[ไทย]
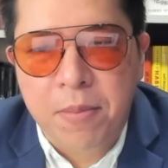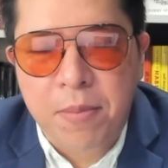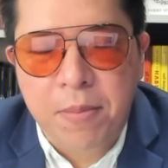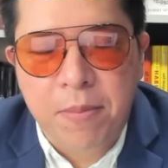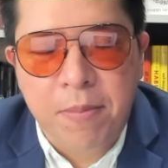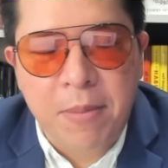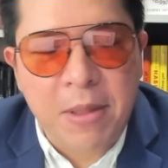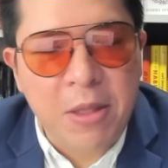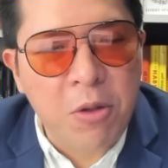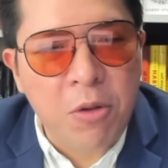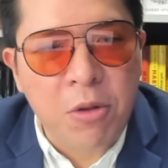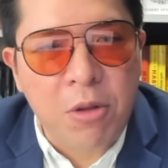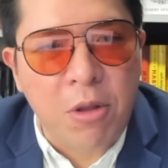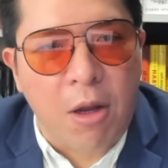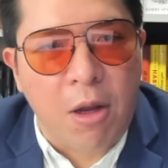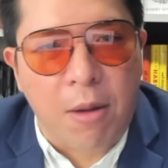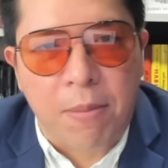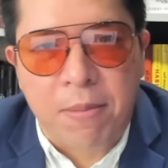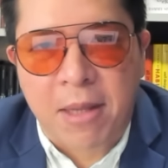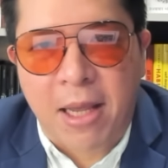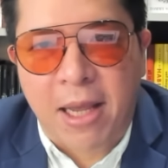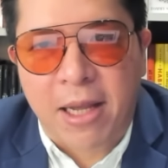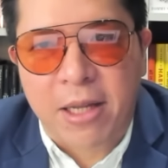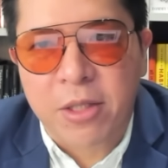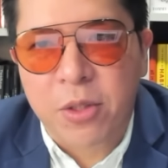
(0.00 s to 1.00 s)
ไม่ต้องตอบ
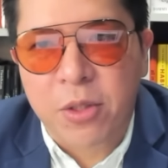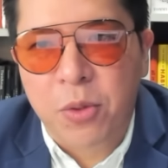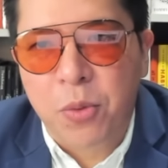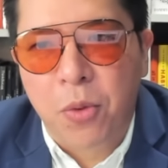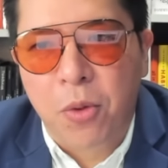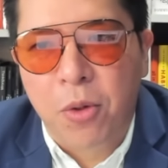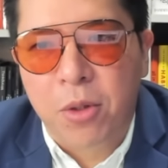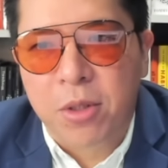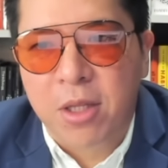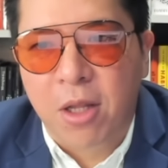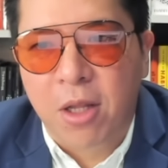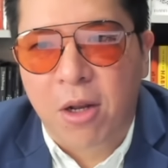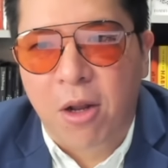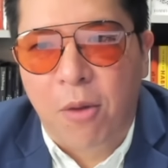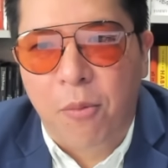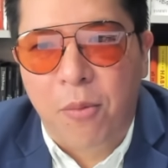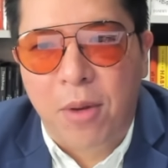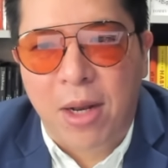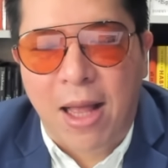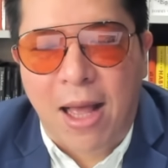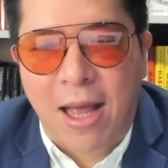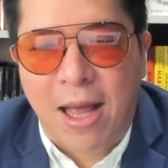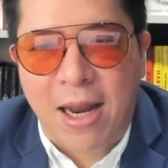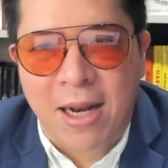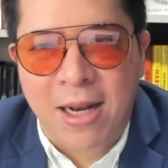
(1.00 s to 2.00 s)
text ทุกคนตลอดเว
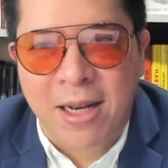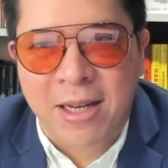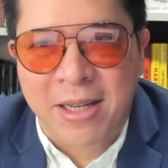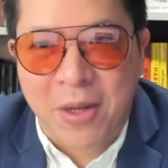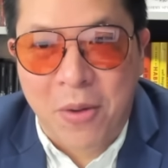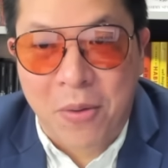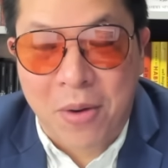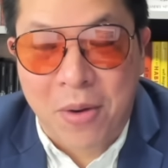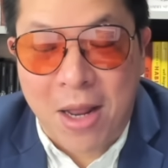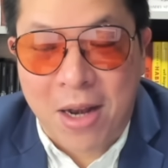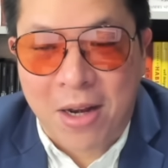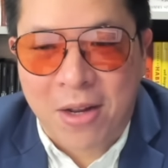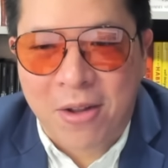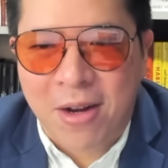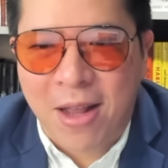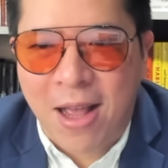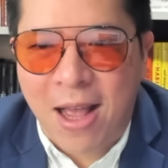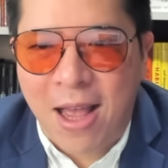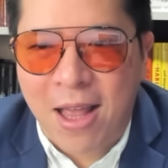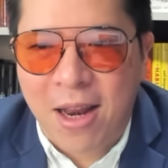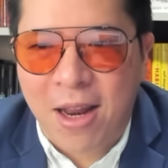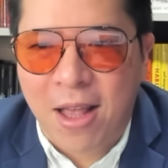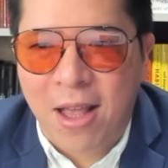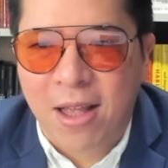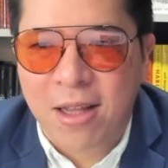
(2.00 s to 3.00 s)
ลาเดี๋ยวนั้นก็ได้
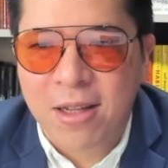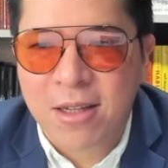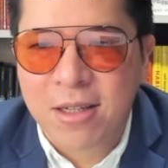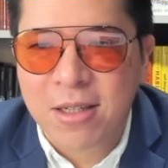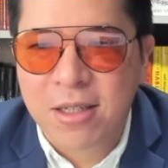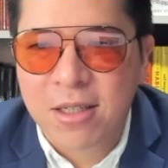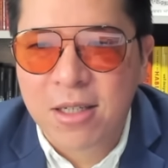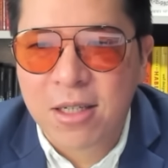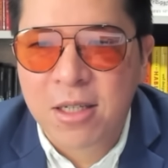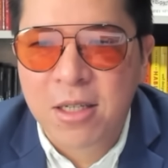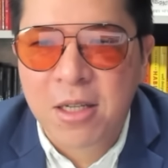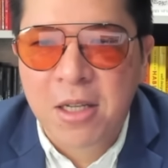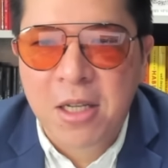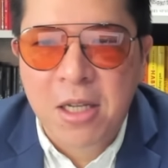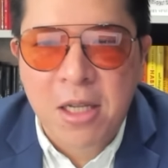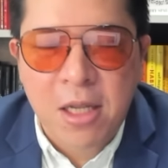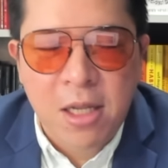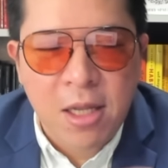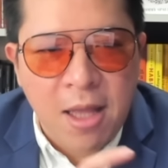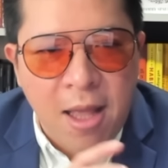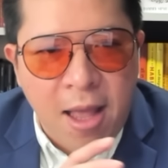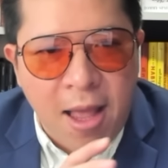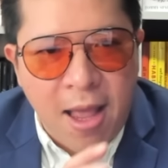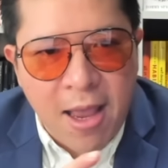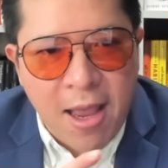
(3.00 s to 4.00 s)
นะฮะคือ
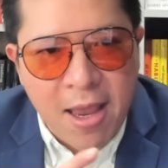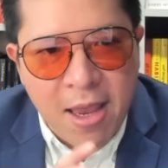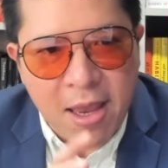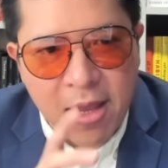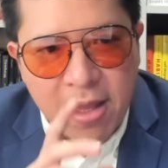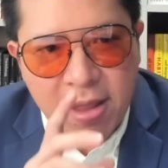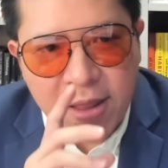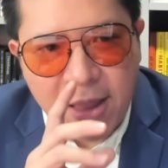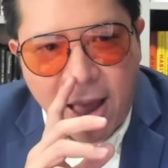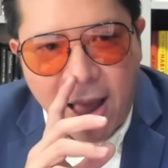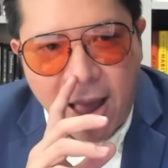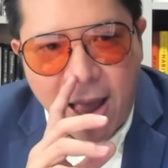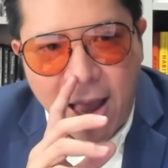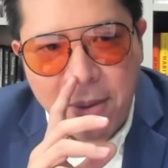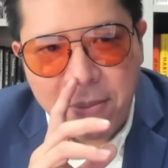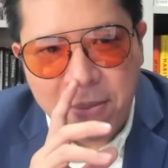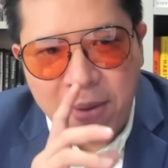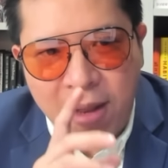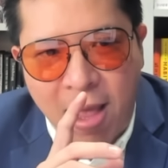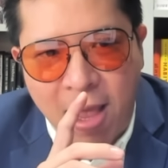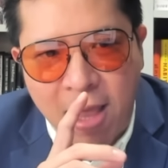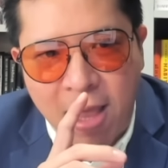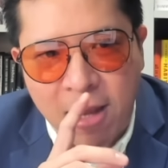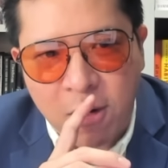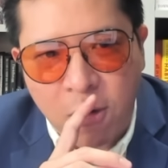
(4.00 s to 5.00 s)
ให้ไทม์
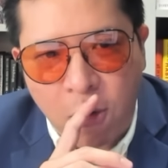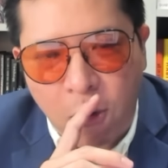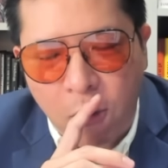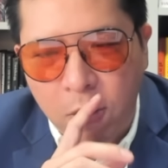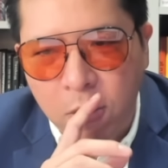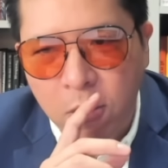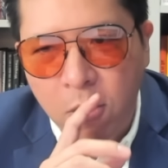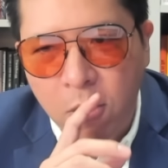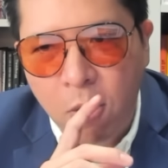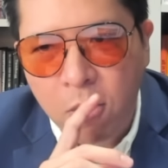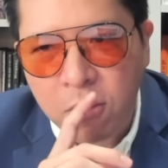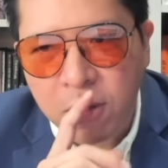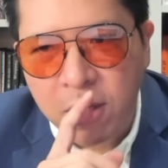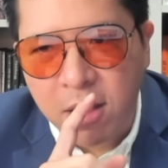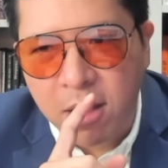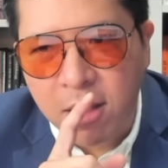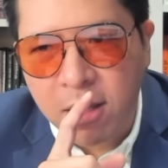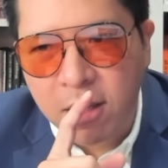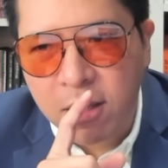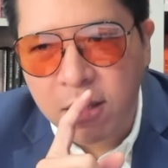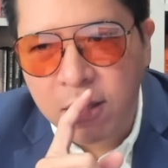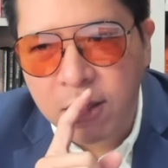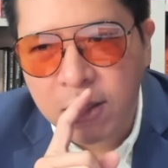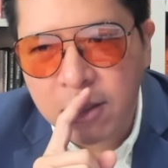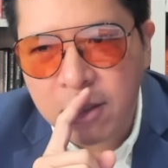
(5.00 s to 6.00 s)
ไลน์ของโลกนี้
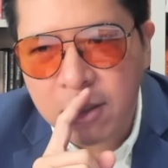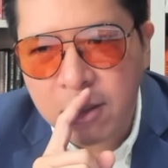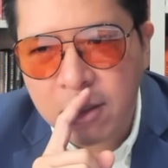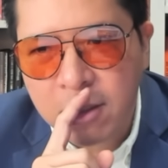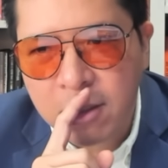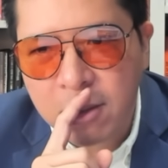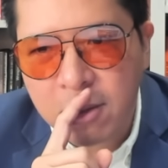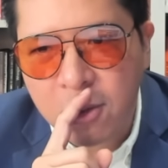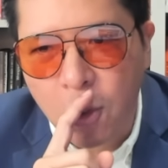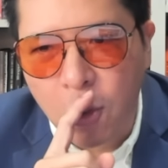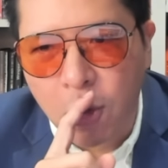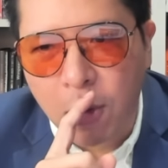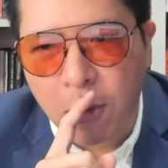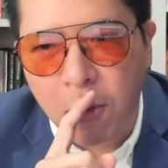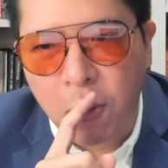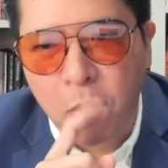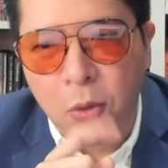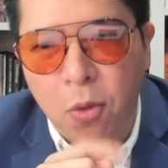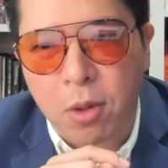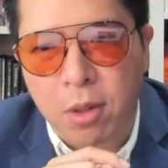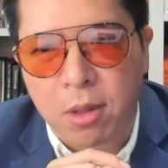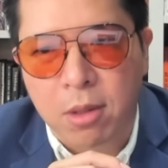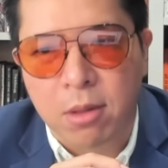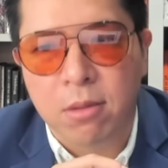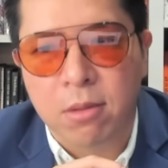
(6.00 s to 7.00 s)
อยู่กับ
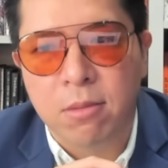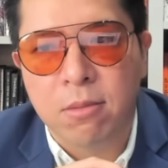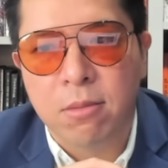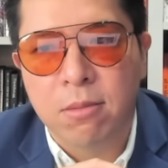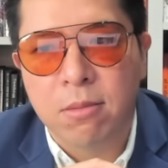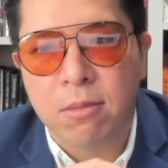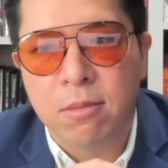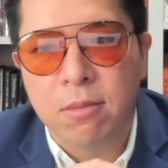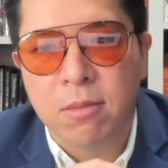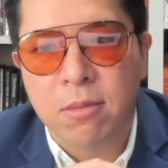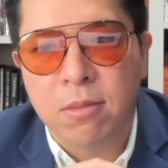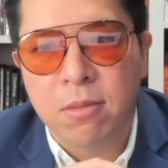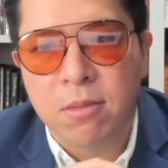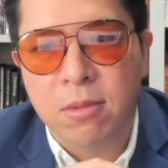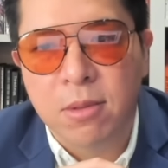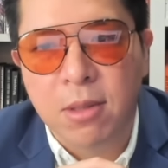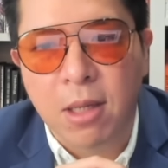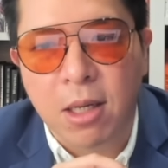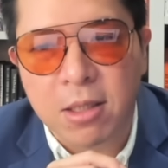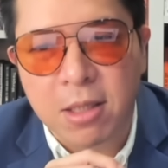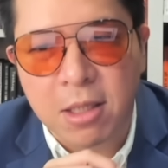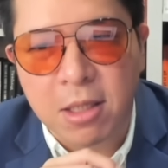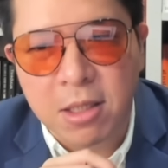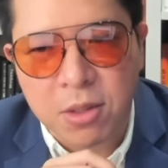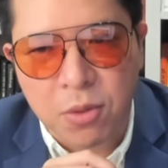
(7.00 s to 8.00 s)
คุณเย
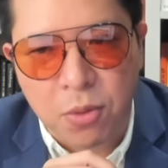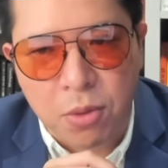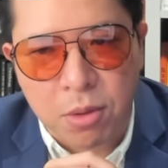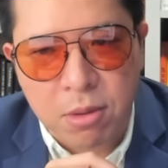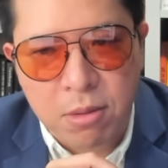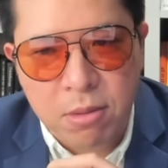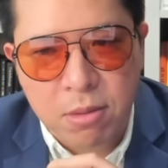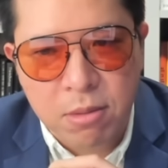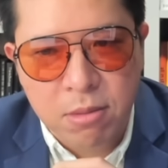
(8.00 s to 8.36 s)
อะที่สุด